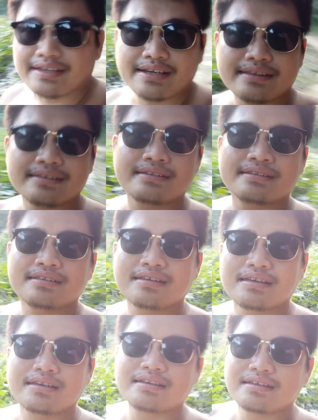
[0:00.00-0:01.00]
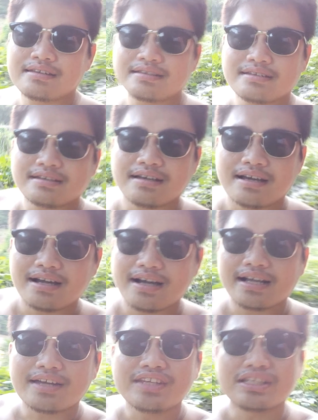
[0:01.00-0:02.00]
niyan ah,
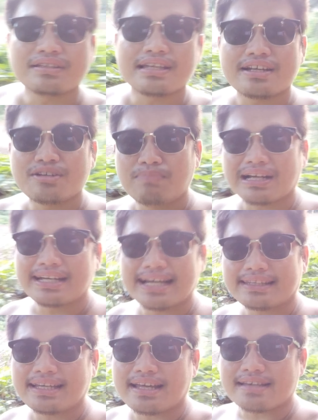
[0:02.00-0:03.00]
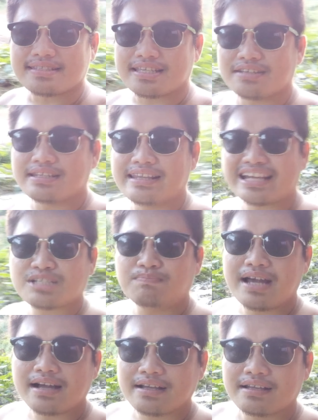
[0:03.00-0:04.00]
hanggang dito na lang yung vlog natin I'll ah, see you the next
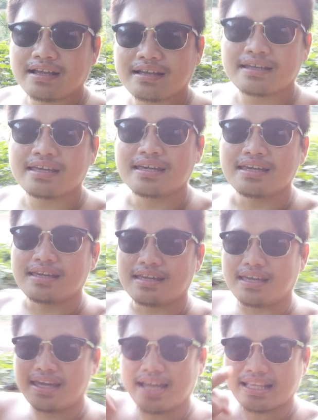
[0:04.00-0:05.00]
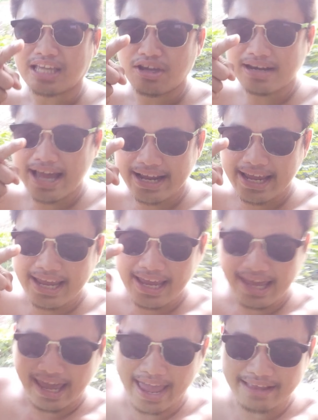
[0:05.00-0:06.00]
vlog ingat kayo lagi
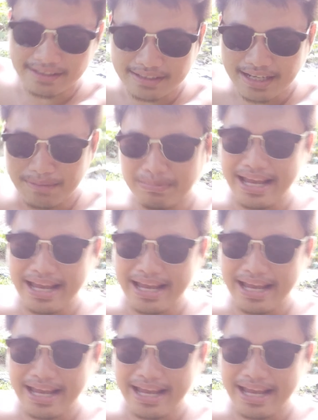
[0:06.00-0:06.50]
and God